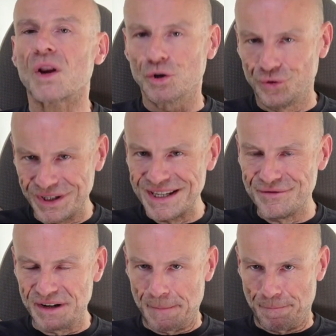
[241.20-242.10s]
Du
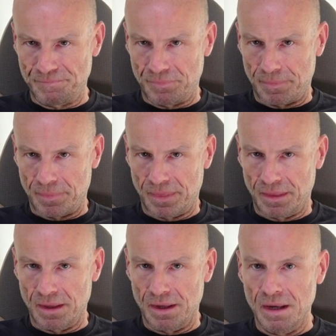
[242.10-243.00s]
dénivelé.
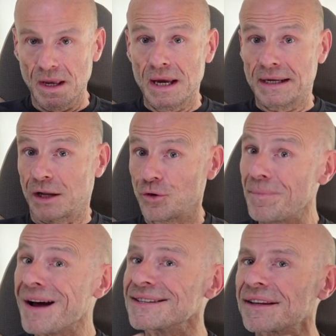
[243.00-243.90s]
Car ne
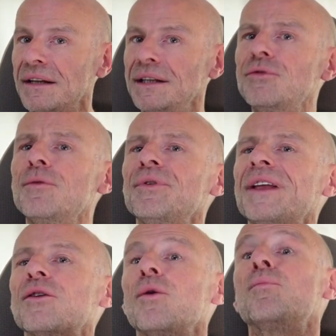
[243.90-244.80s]
pas être à niveau peut
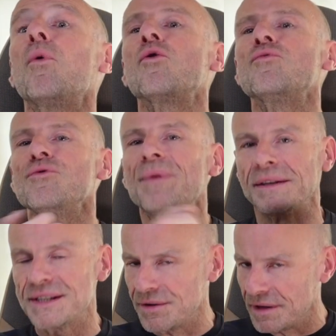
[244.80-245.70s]
être beaucoup plus
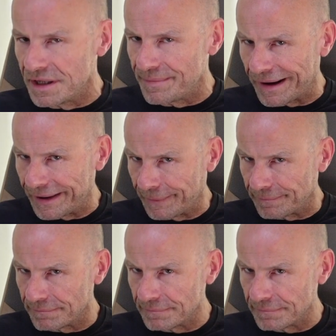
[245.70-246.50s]
pernicieux qu'il n'y paraît.